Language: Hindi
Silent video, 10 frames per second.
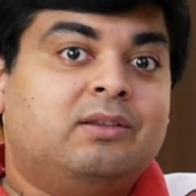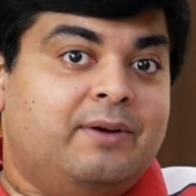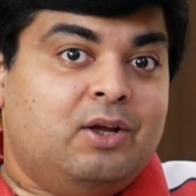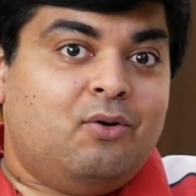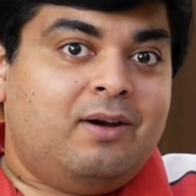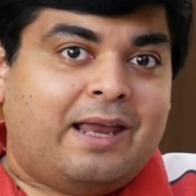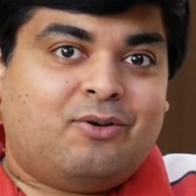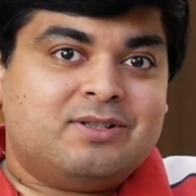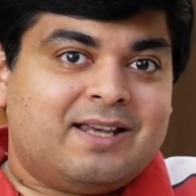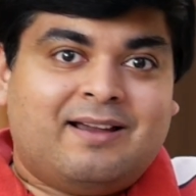तो वीडियो को
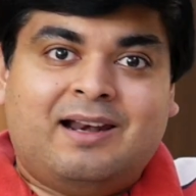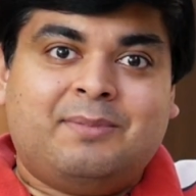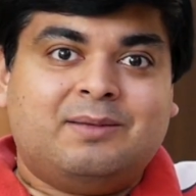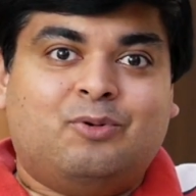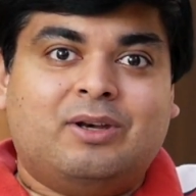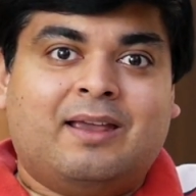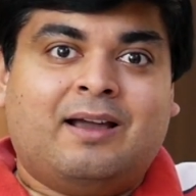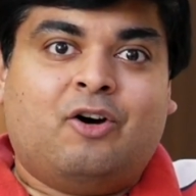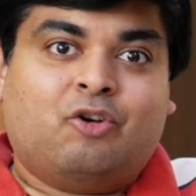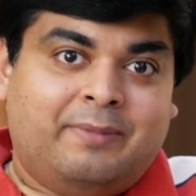लाइक और शेयर करना मत
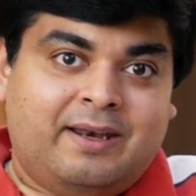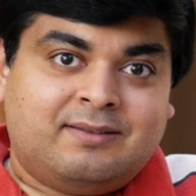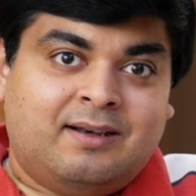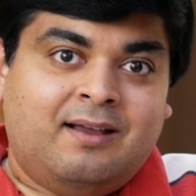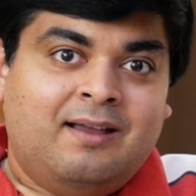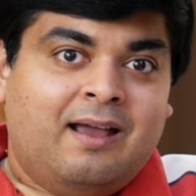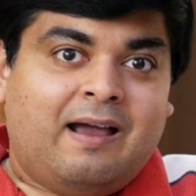भूलिएगा और मेरी तरह